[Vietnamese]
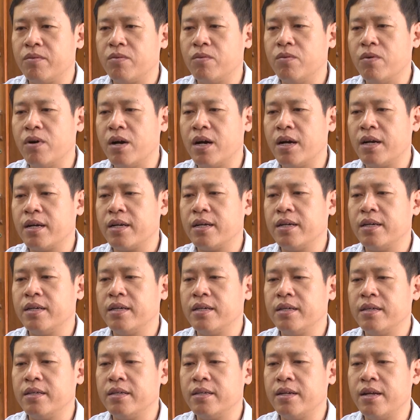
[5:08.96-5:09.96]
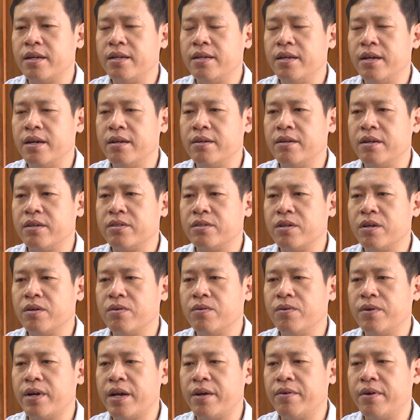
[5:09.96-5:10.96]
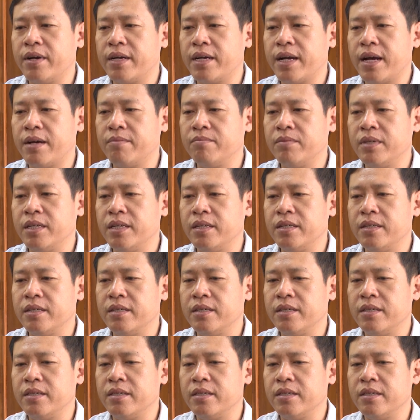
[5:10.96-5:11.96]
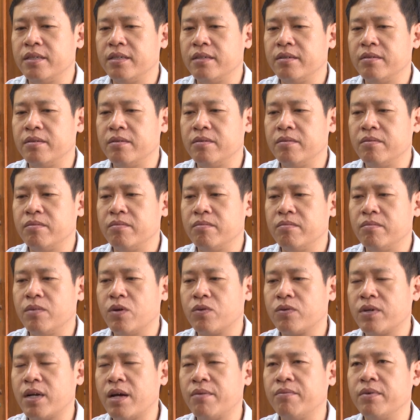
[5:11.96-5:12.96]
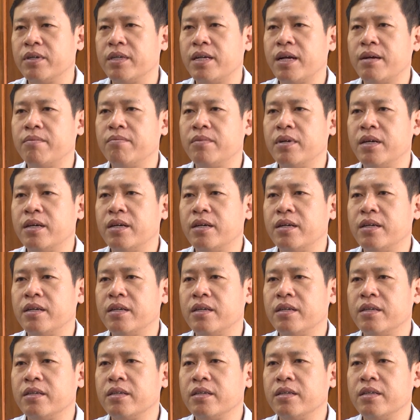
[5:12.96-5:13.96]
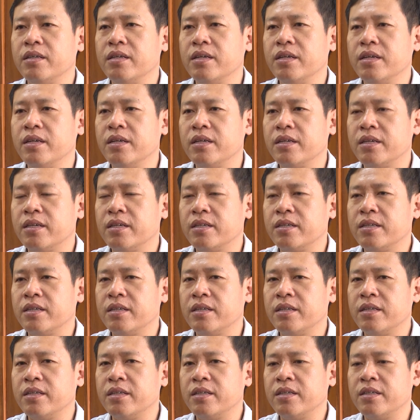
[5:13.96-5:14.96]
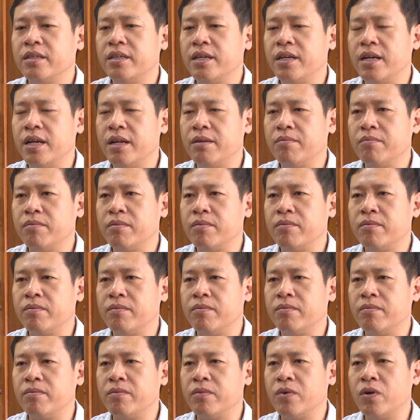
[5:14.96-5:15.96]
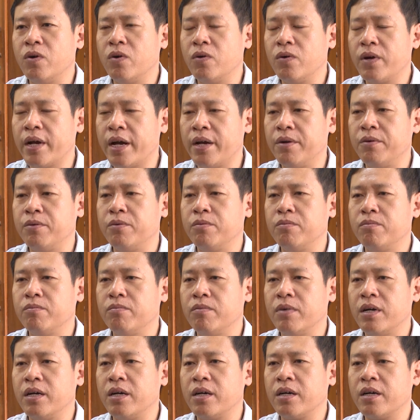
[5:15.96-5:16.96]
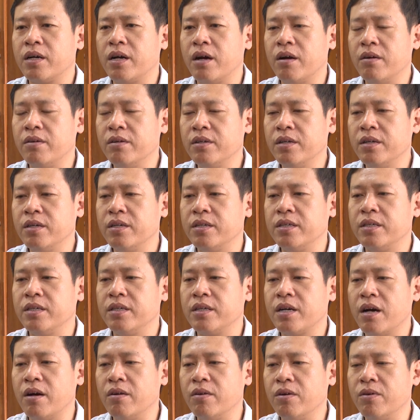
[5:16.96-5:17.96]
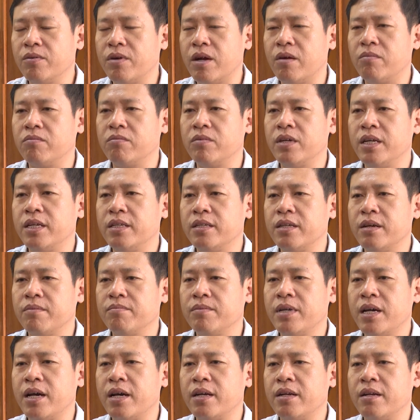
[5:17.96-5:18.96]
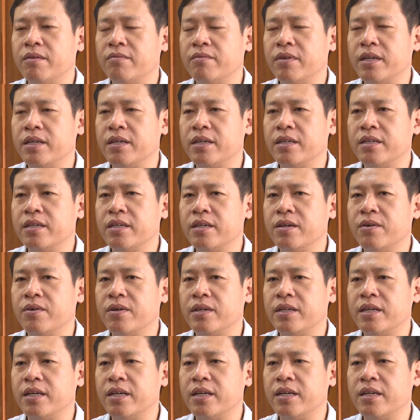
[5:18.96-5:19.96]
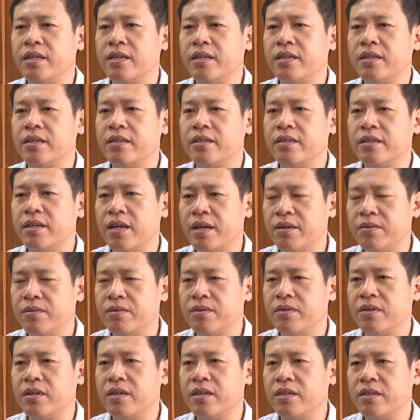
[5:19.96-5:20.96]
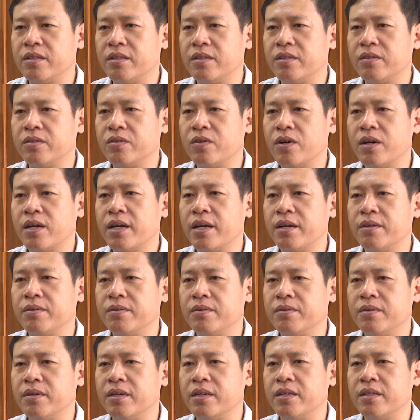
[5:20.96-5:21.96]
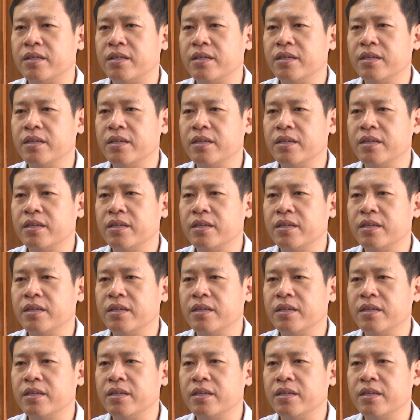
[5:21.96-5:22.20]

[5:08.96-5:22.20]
qua cái đánh giá rà soát hộ nghèo Hàng Nam thì 100% là các gia đình hộ nghèo mà có người có lao động đi tham gia làm việc ở nước ngoài là đều à, thoát nghèo à,